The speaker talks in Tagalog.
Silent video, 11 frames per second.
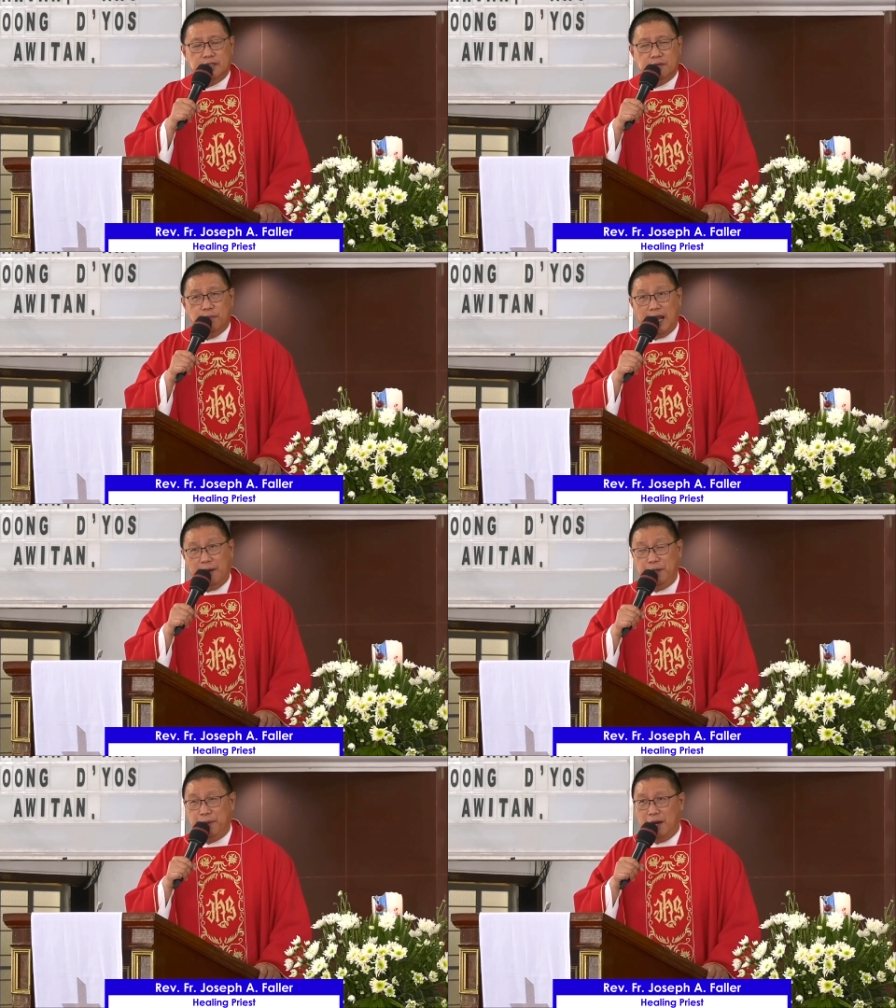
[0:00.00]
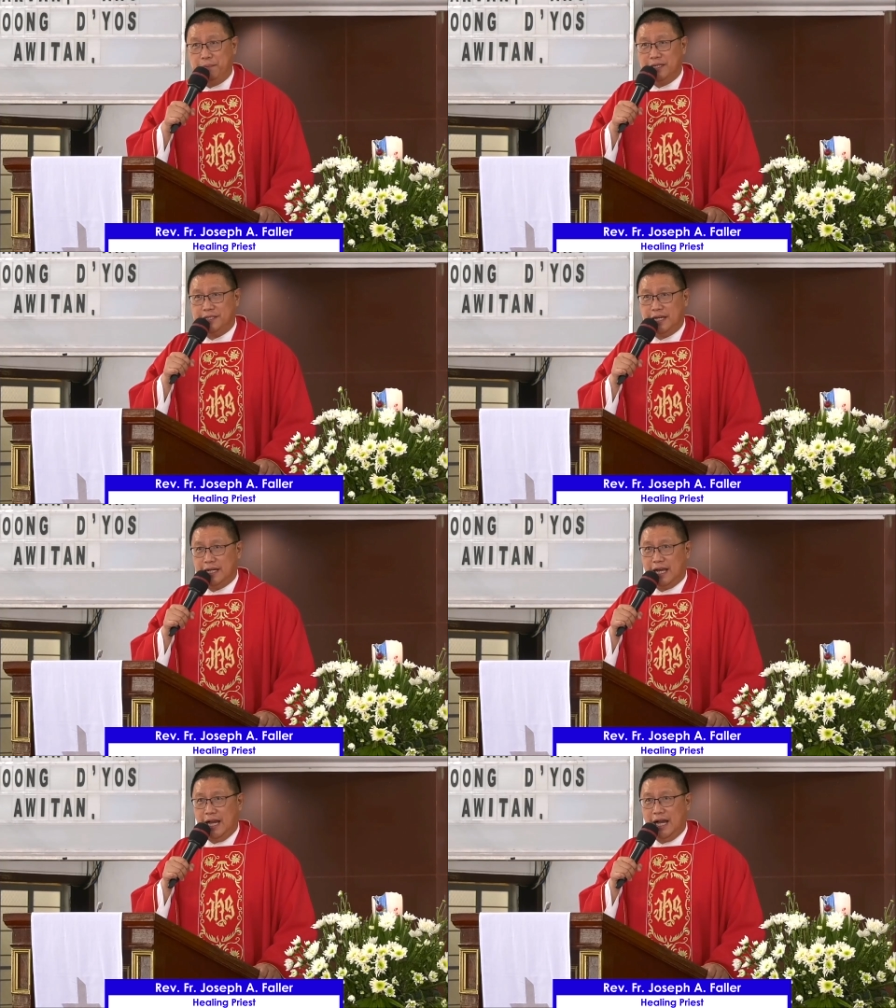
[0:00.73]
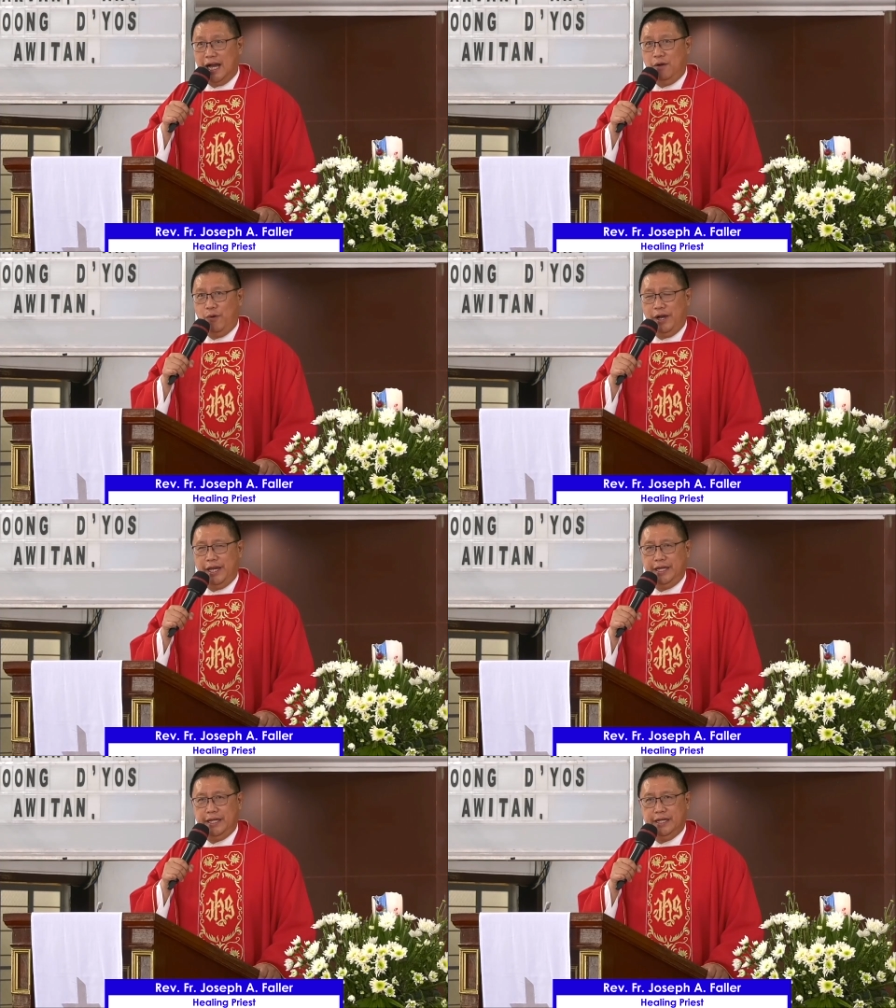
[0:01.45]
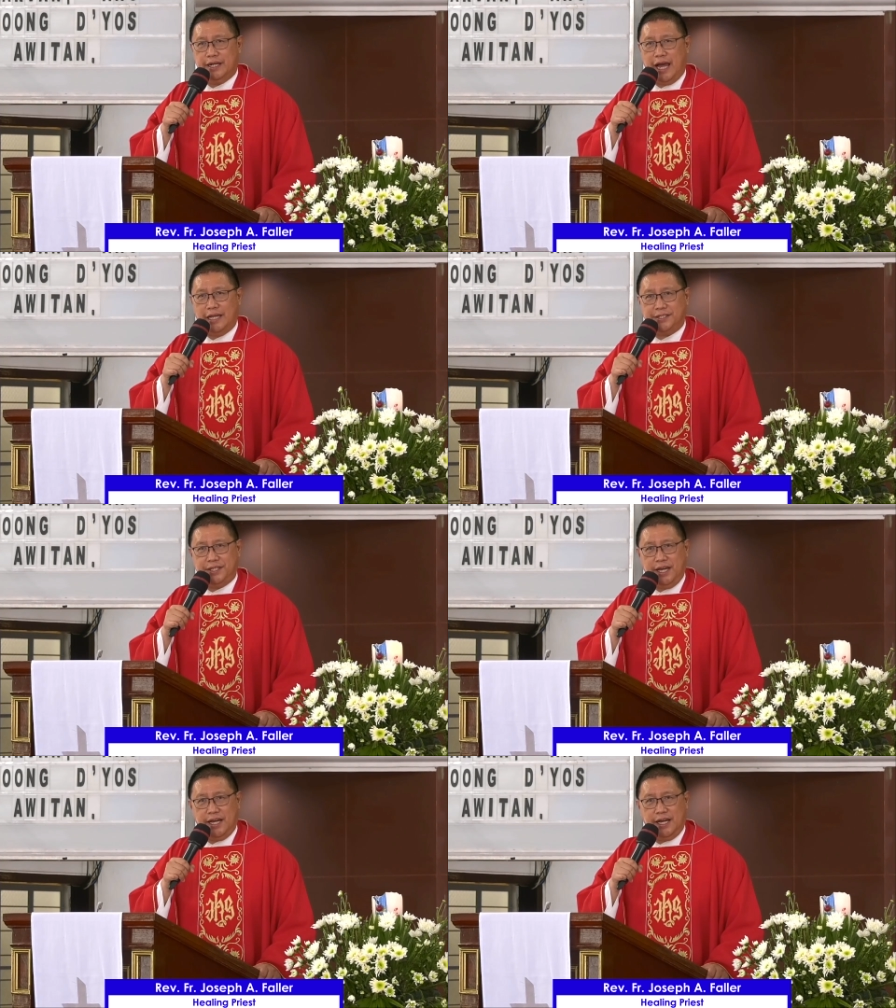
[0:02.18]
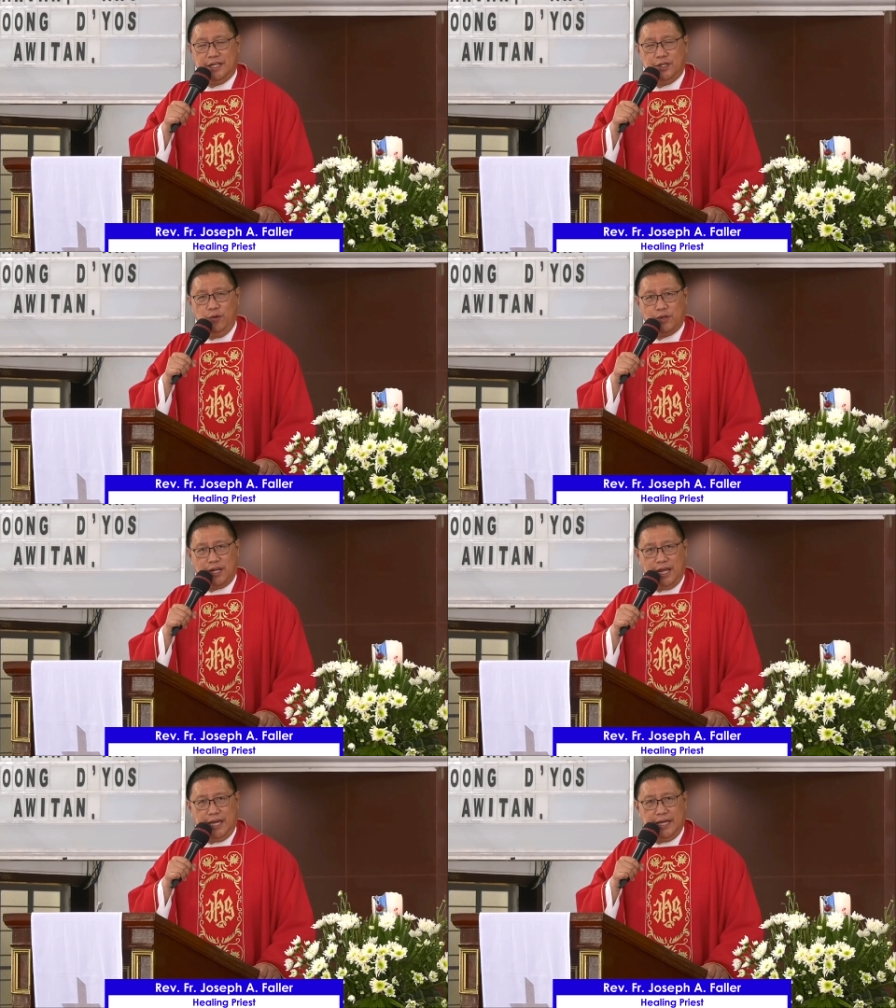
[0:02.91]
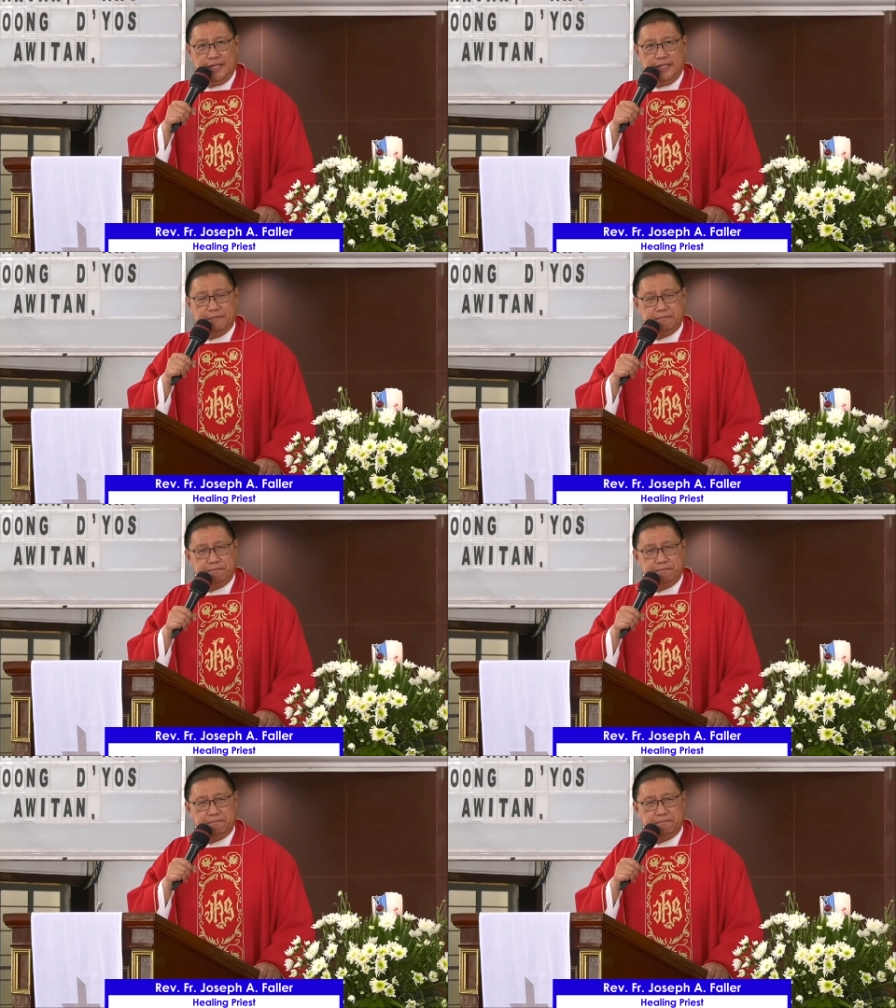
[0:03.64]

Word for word: Maraming mga bansa ang nag-aaway, Russia, Ukraine,